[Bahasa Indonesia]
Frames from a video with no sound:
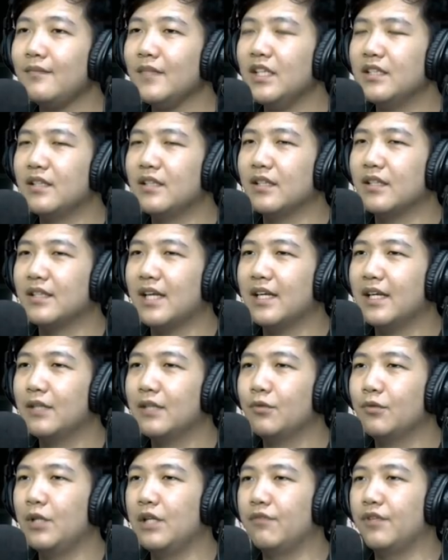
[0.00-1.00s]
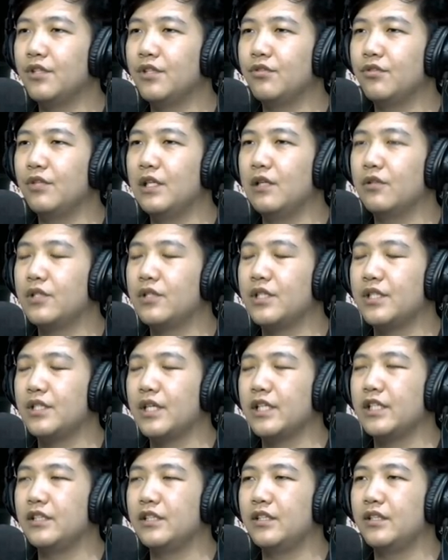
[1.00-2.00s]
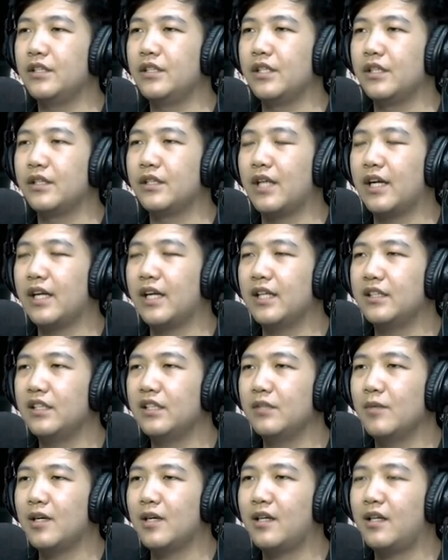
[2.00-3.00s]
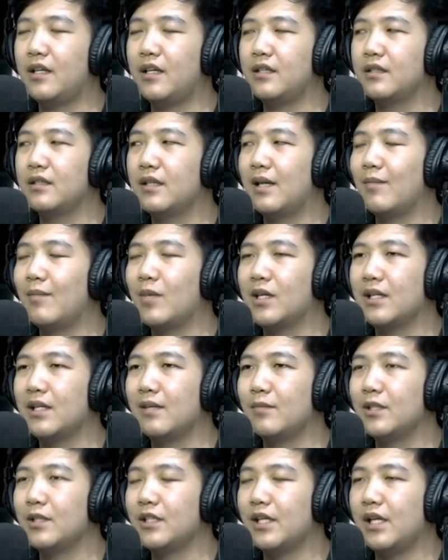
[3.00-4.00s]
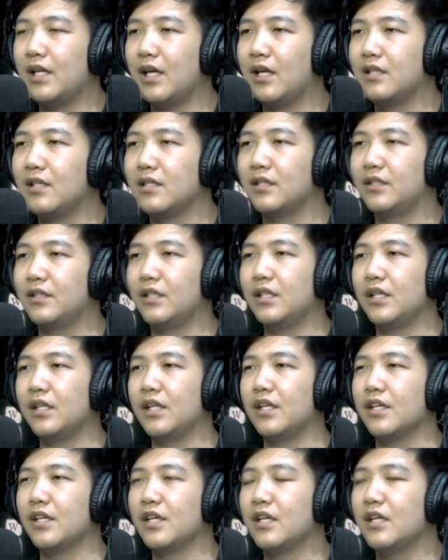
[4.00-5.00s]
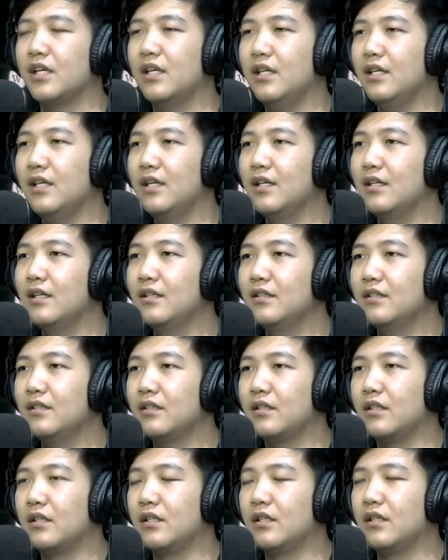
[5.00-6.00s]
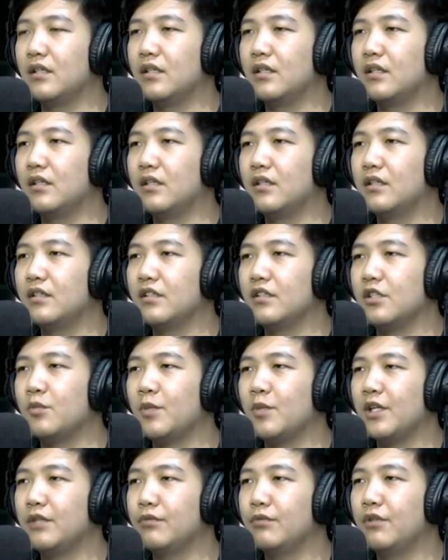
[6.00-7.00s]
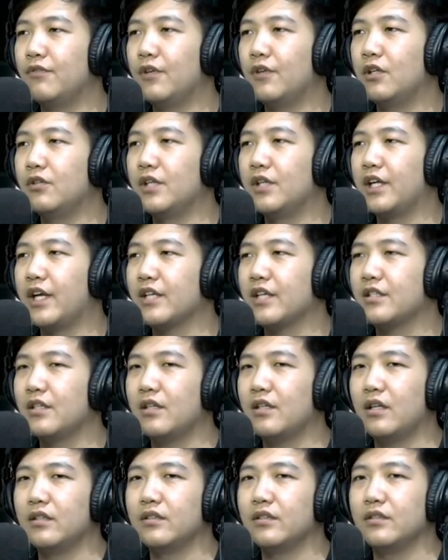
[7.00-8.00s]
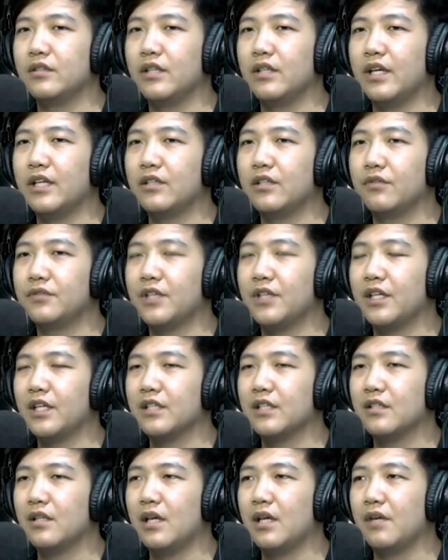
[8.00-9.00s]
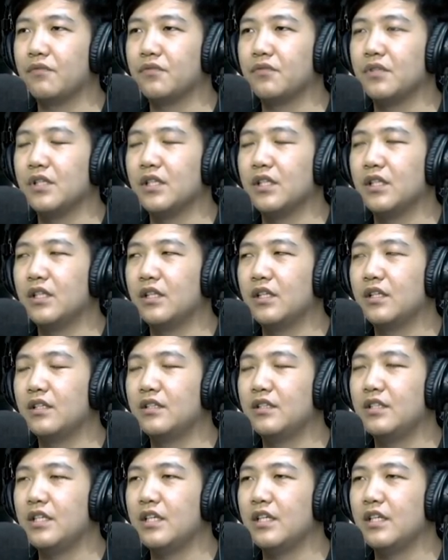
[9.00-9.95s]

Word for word: The target will eventually lose his identity. Targetnya bakalan lama kelamaan kehilangan jati dirinya uh, the spirit will follow the caster until the end of target's life. Uh, si